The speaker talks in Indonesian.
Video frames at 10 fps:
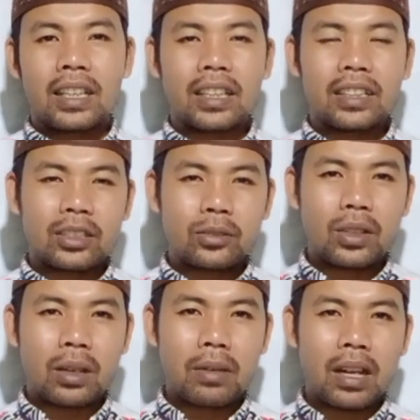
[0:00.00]
kita
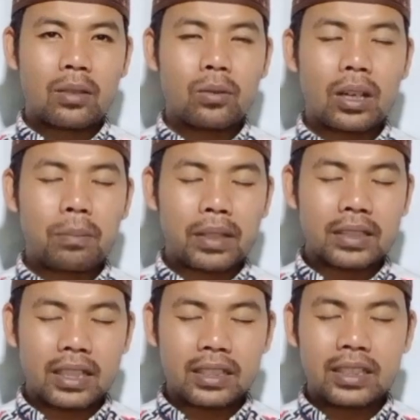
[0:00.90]
sudah melakukan
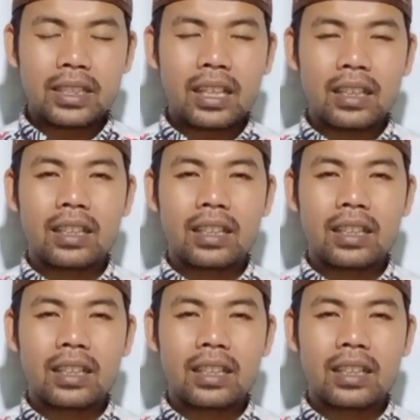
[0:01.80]
perjanjian